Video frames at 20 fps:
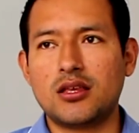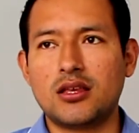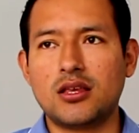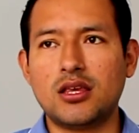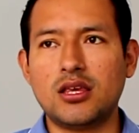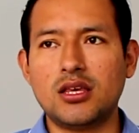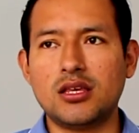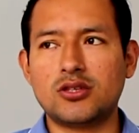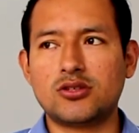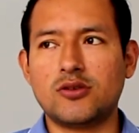
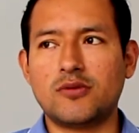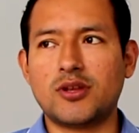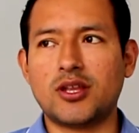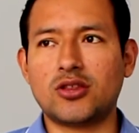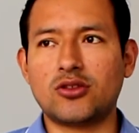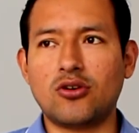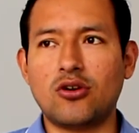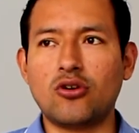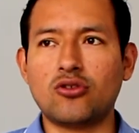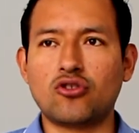y sobre
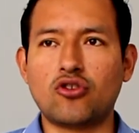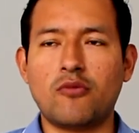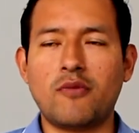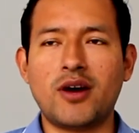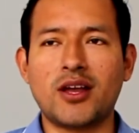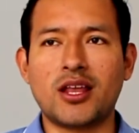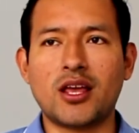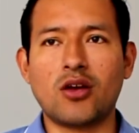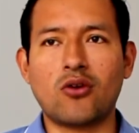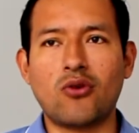todo
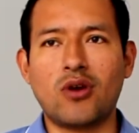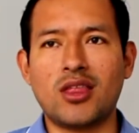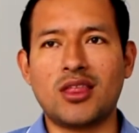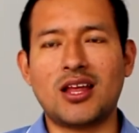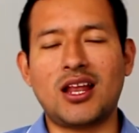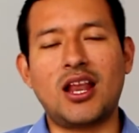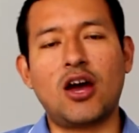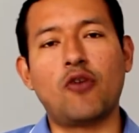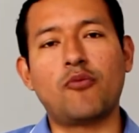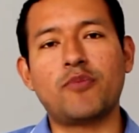tomar en
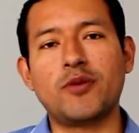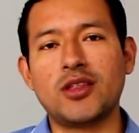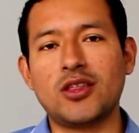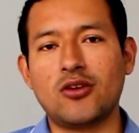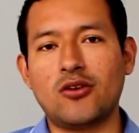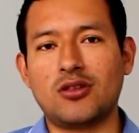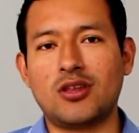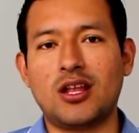cuenta la opinión